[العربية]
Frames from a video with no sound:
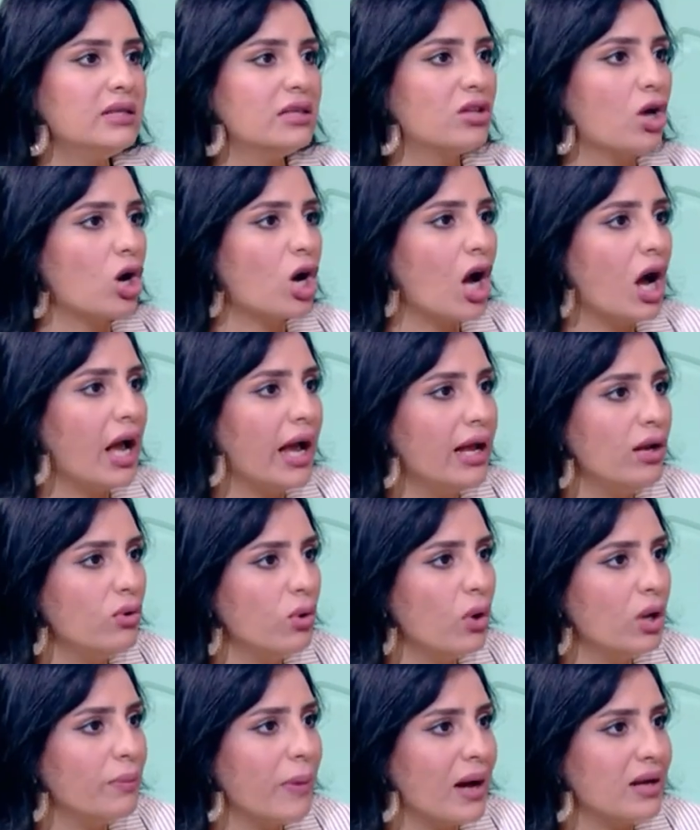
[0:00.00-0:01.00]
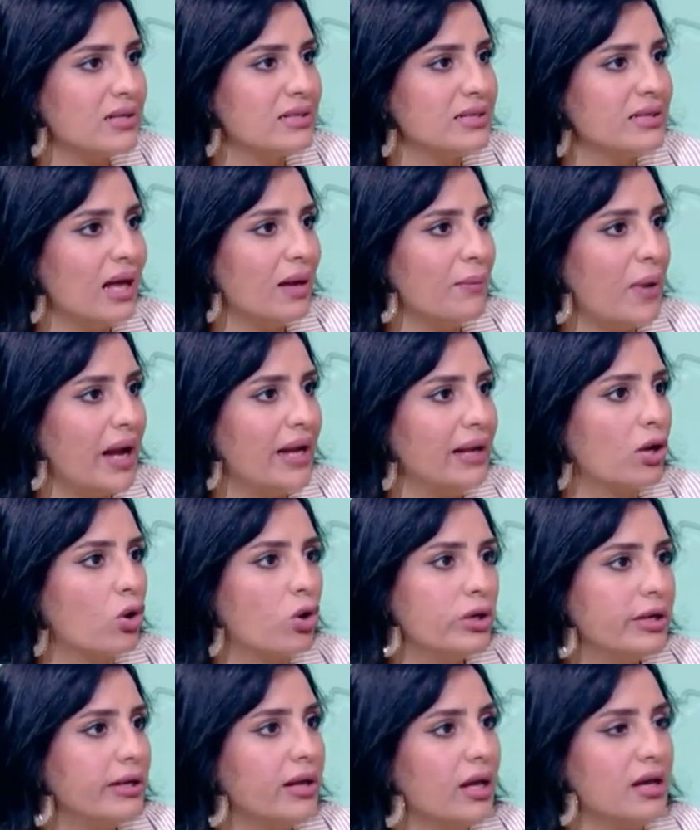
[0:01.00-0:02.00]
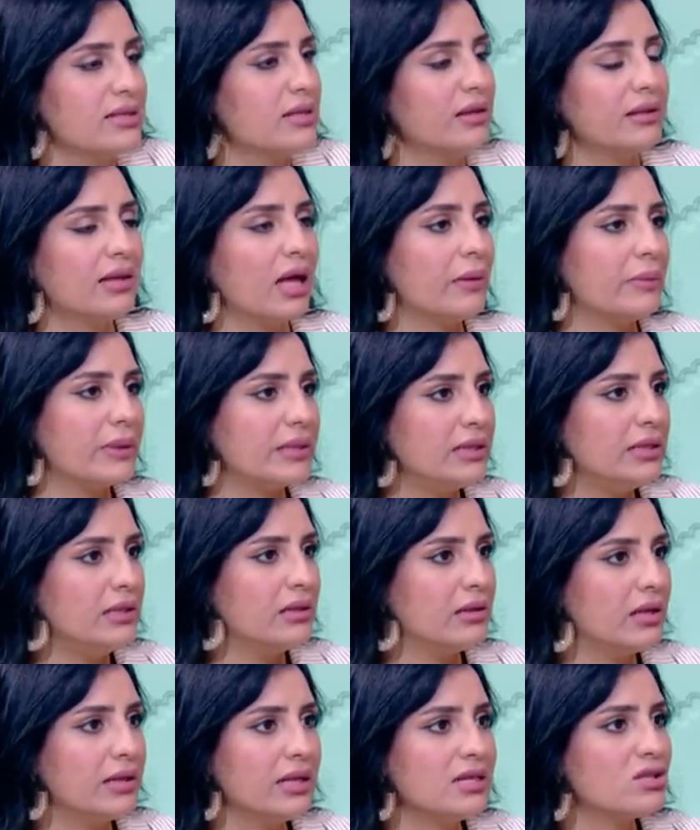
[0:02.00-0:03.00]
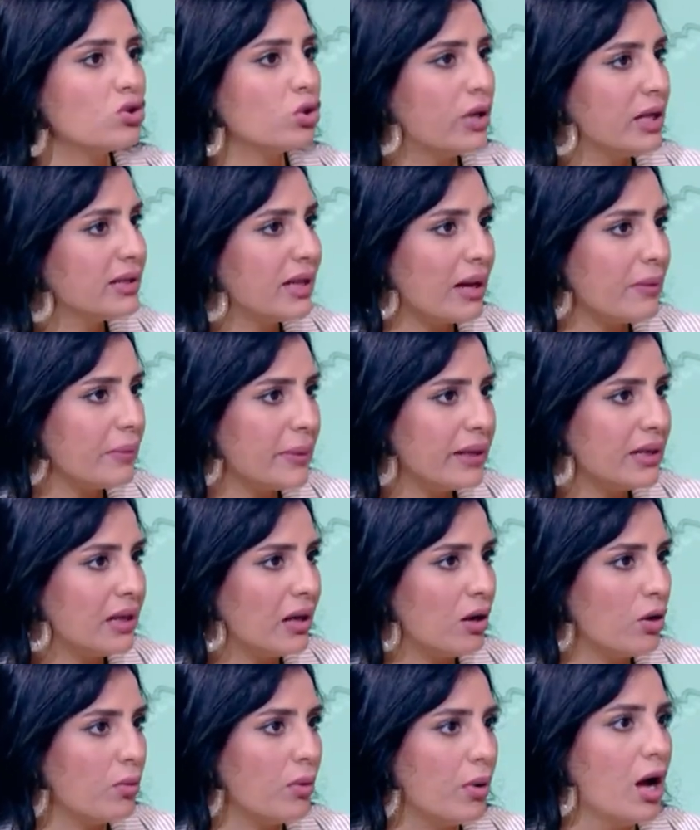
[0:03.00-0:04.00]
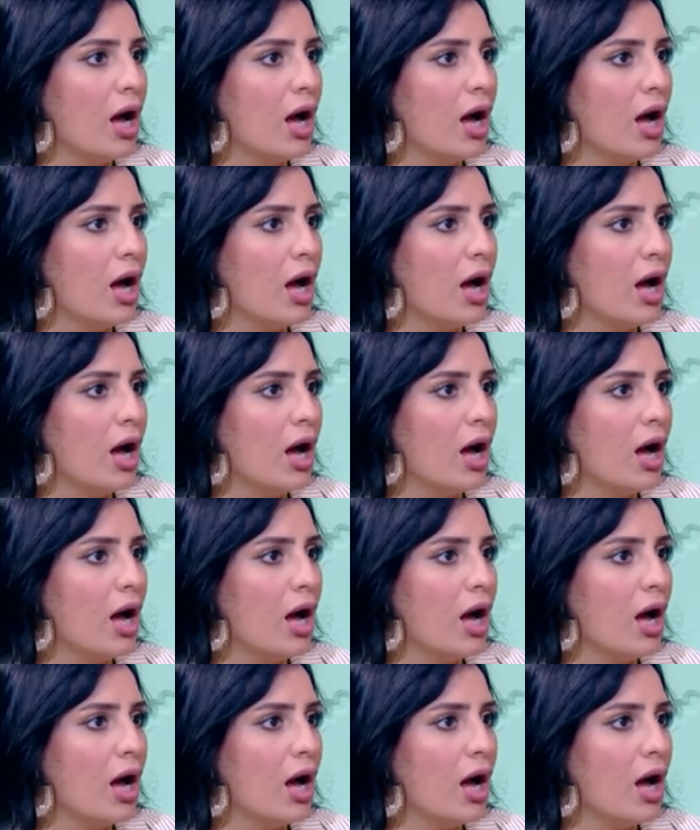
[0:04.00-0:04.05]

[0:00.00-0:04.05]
طاقه حلوه لبعضينا ما احنا كلنا اصلا تعبانين الناس كلها تعبانه يعني